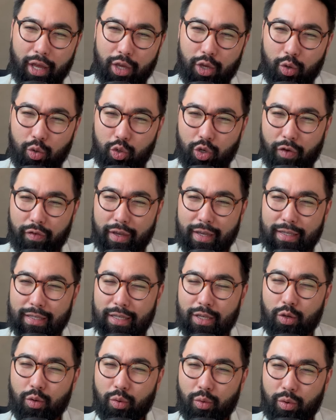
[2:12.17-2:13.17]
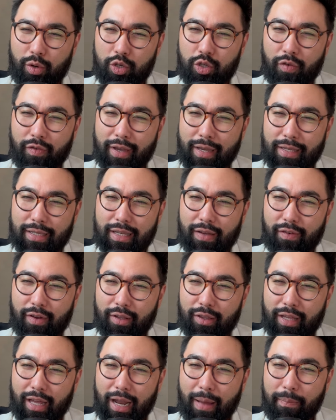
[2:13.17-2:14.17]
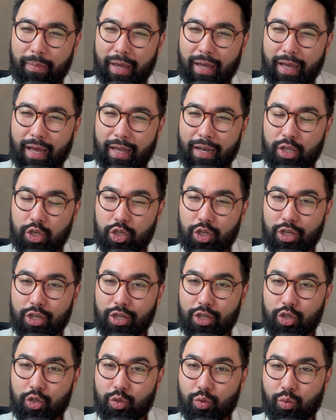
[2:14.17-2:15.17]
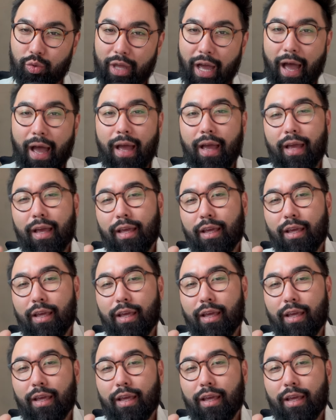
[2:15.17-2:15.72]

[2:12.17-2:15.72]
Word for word: e o jovenzinho ou a jovenzinha vai estar tá na pegada de estudar,